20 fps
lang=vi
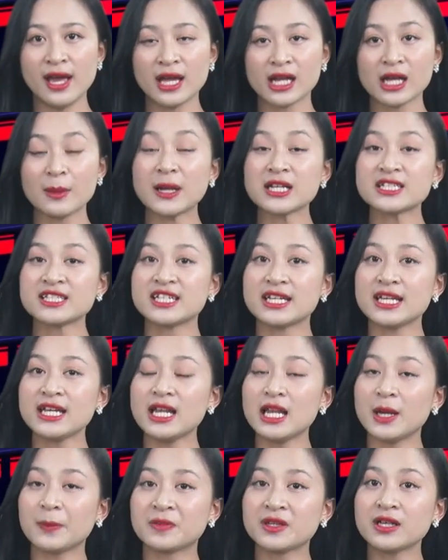Các bác sĩ
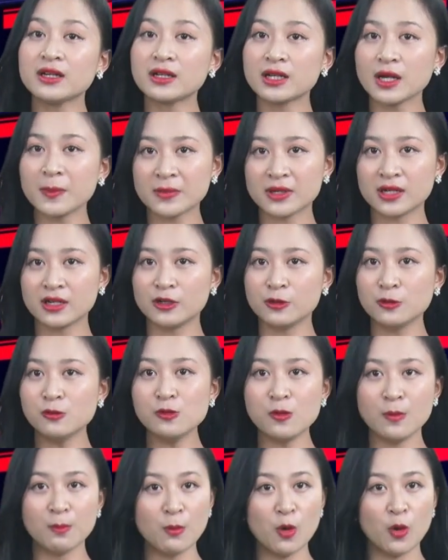lập tức cấp cứu
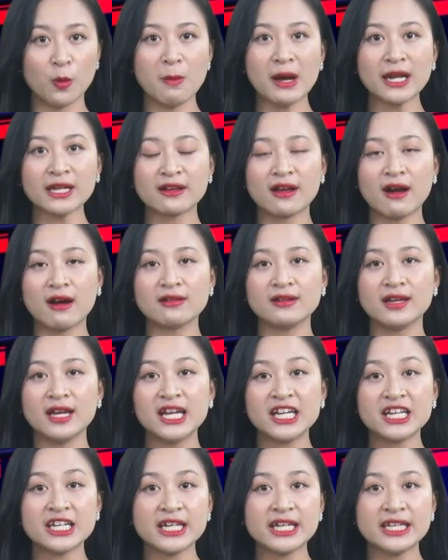mổ bắt con
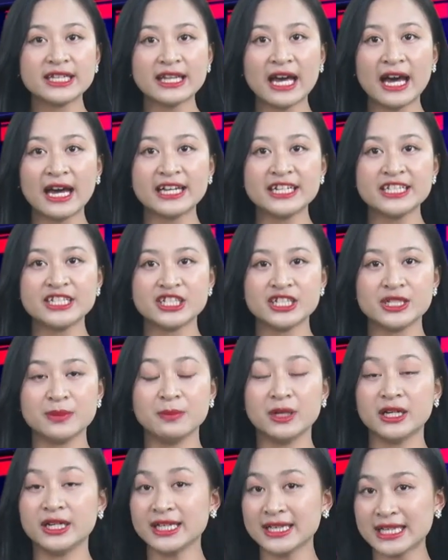khi thai chỉ
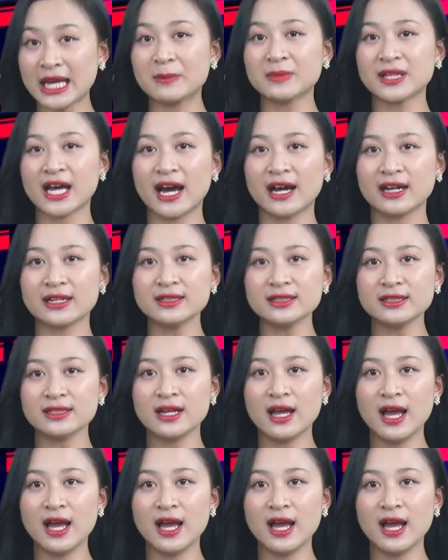mới tám tháng.